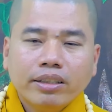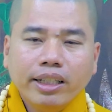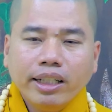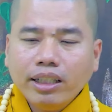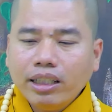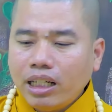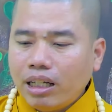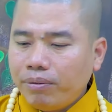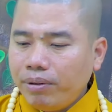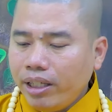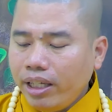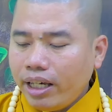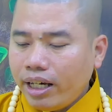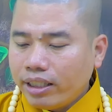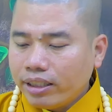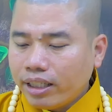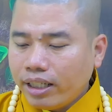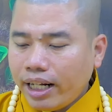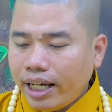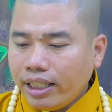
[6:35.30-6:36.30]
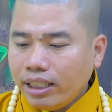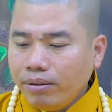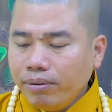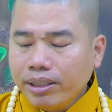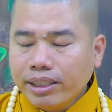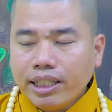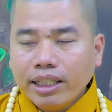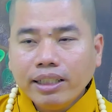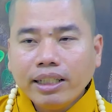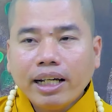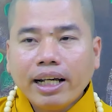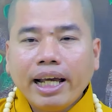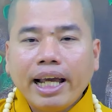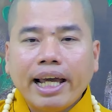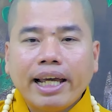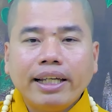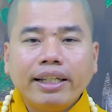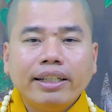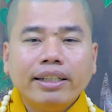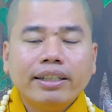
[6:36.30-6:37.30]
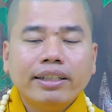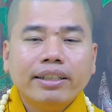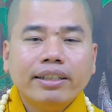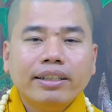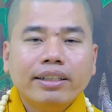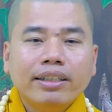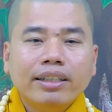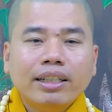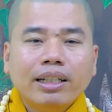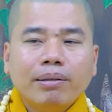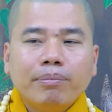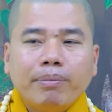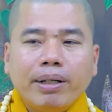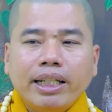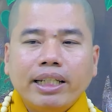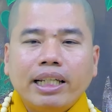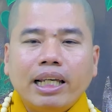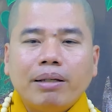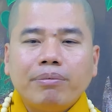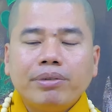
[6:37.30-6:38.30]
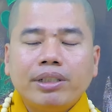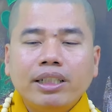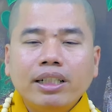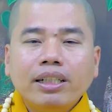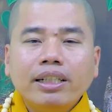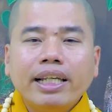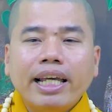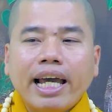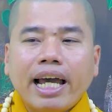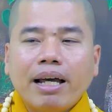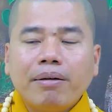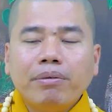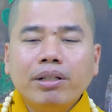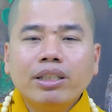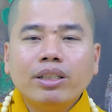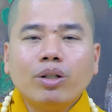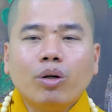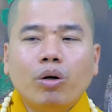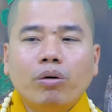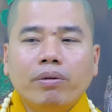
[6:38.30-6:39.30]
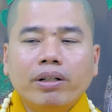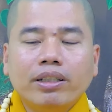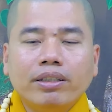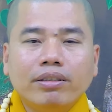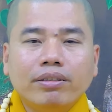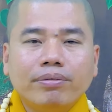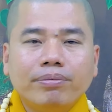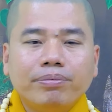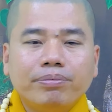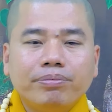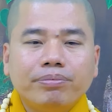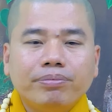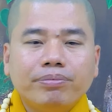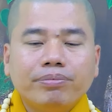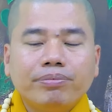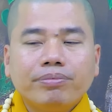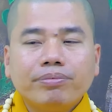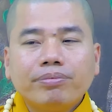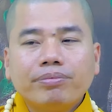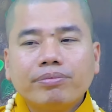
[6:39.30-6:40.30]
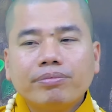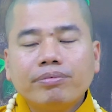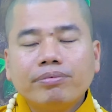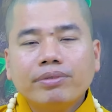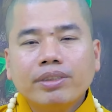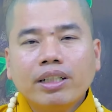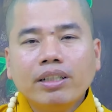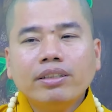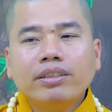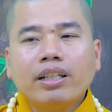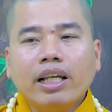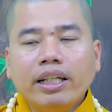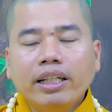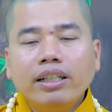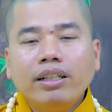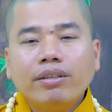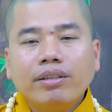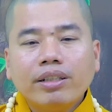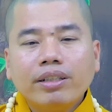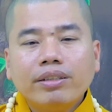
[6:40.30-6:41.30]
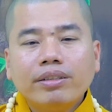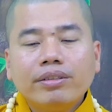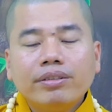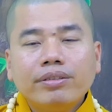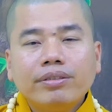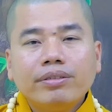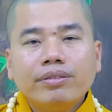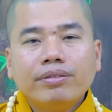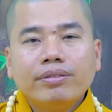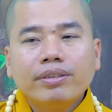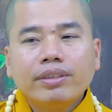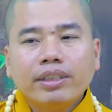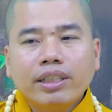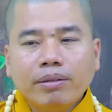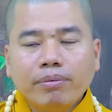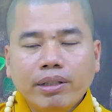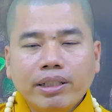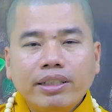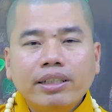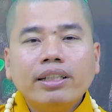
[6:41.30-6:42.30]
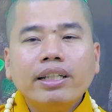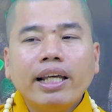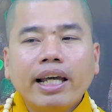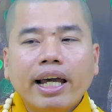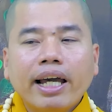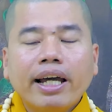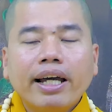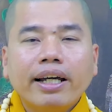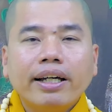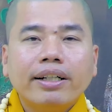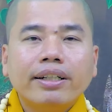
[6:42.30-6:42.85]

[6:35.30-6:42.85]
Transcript: nhất là bây giờ từ đây tới 19 tháng 2 mấy anh em xuất gia bên chùa mình cư sĩ rồi chuẩn bị xuất gia